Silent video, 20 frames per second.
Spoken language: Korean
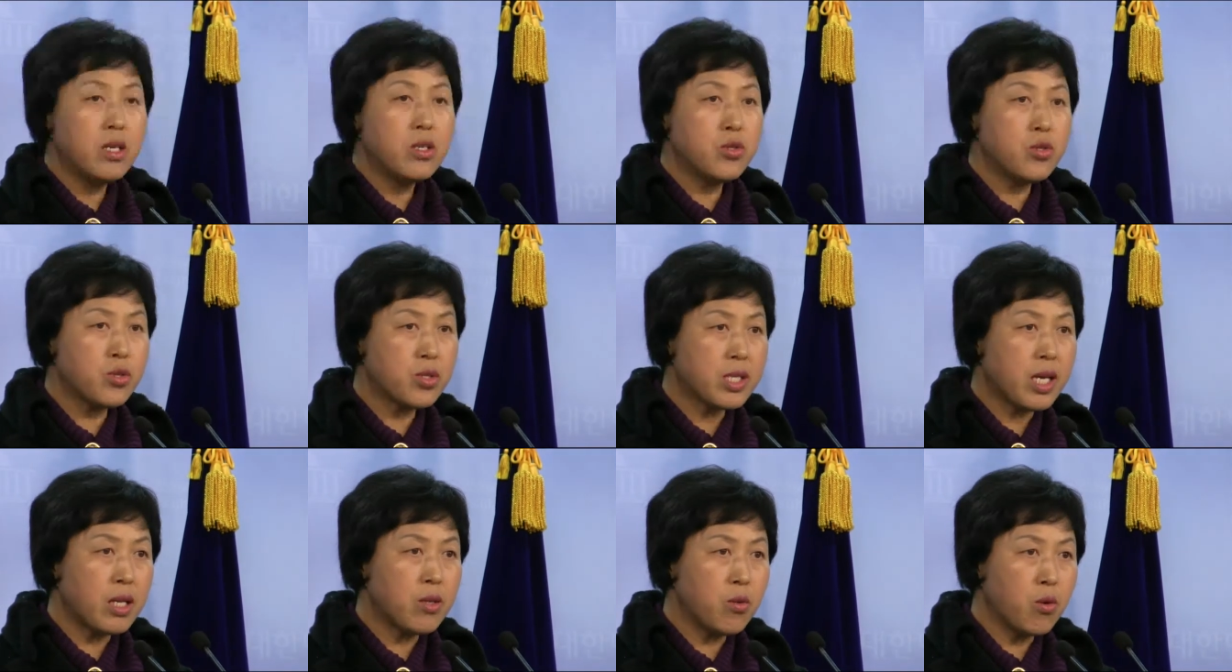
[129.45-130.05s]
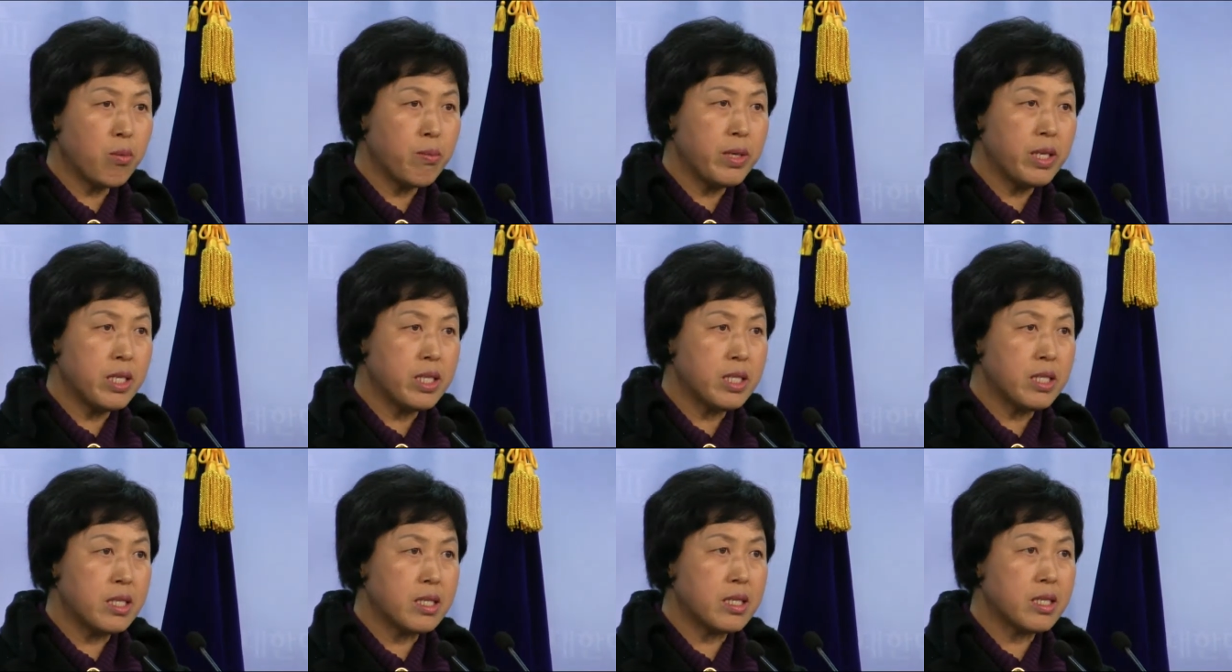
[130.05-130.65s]

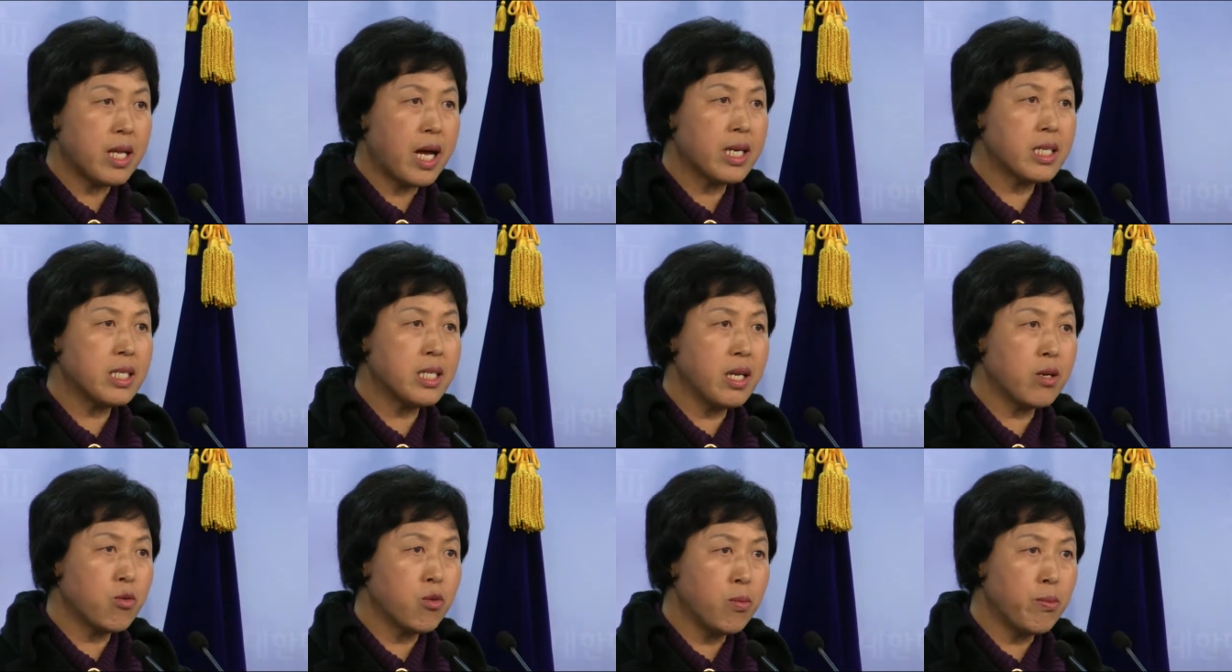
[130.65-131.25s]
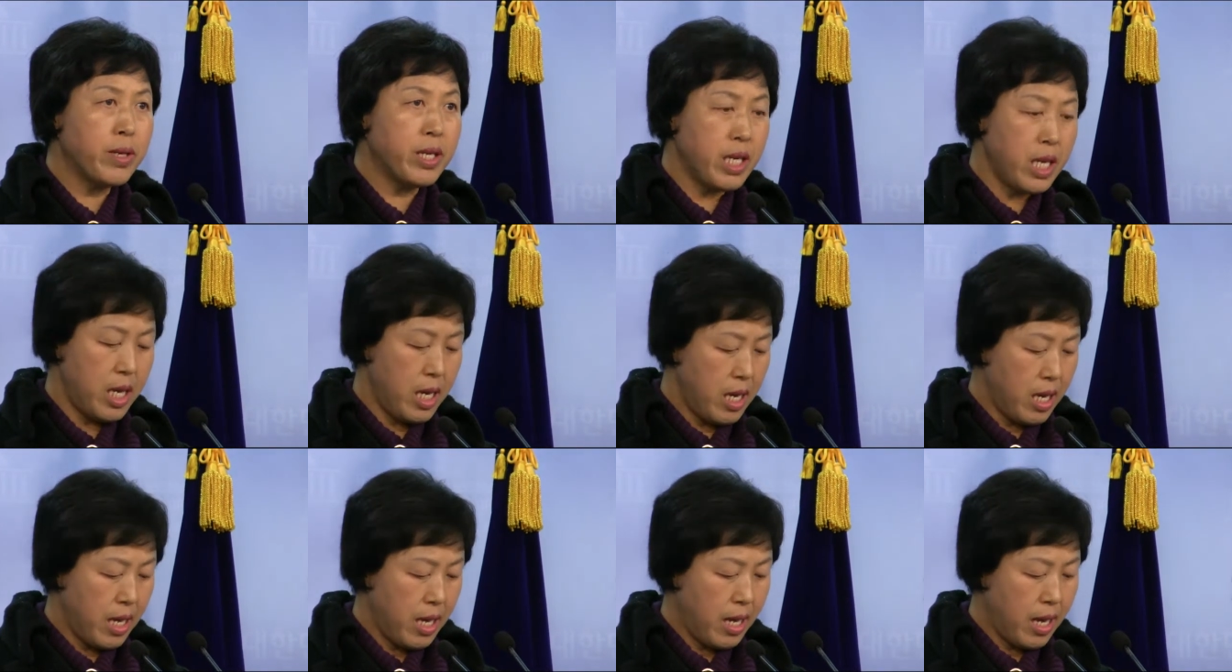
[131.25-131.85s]
축산농민은 당신의
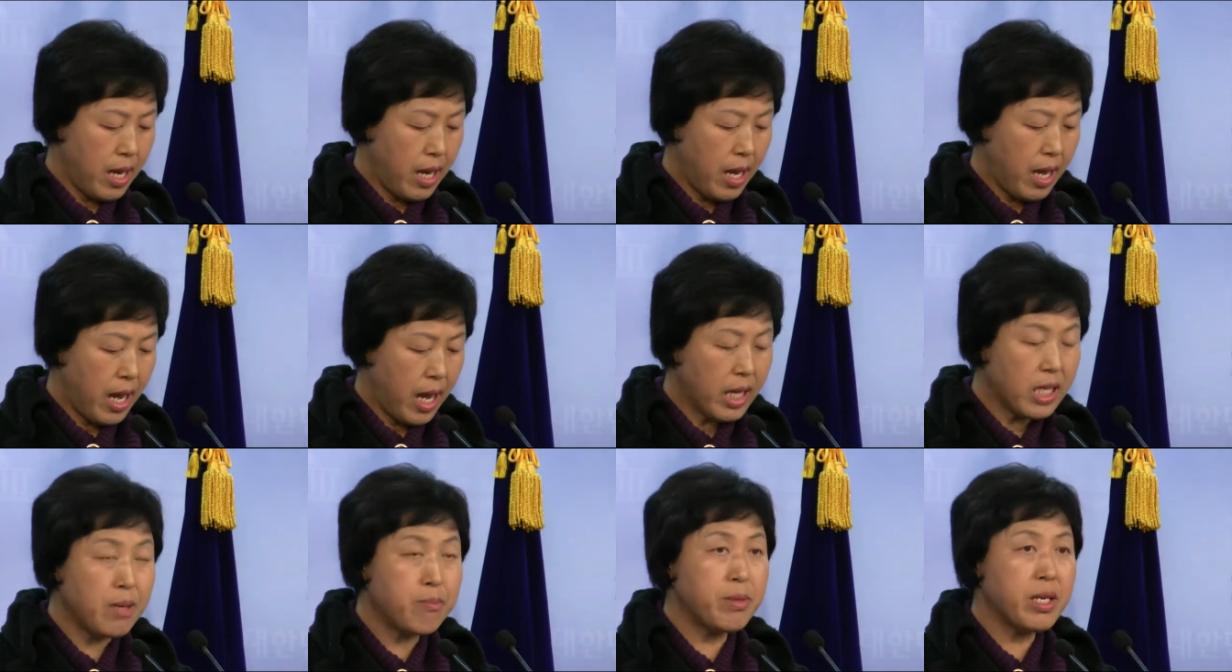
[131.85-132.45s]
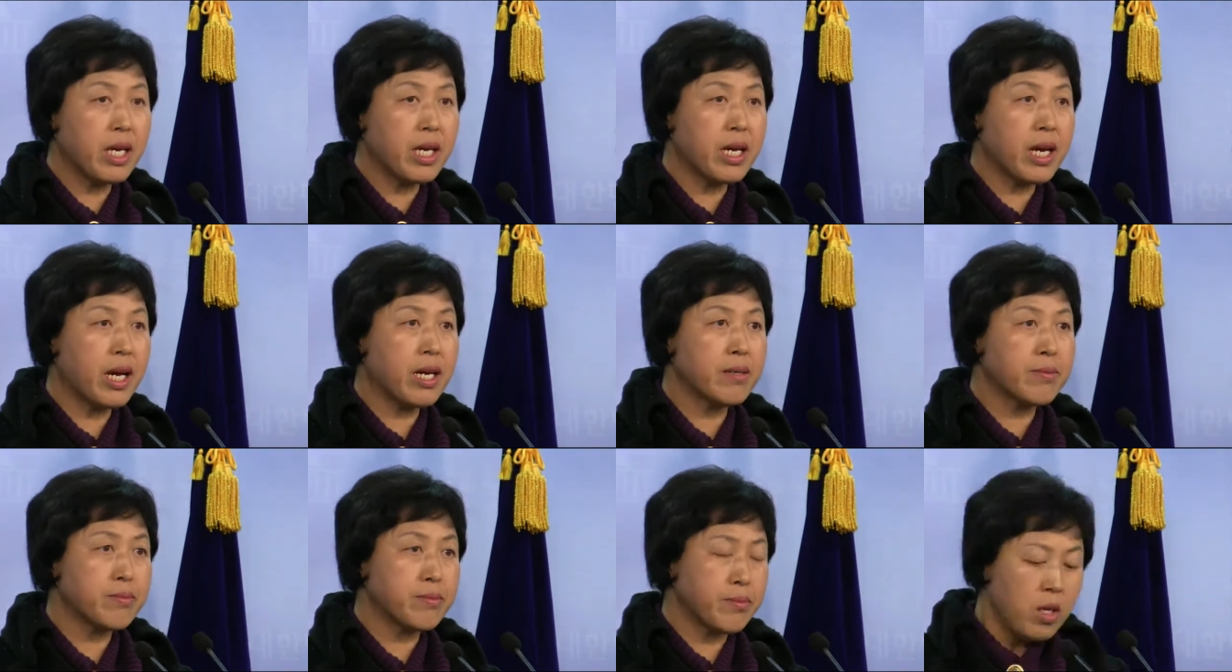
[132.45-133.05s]
국민이 아닙니까?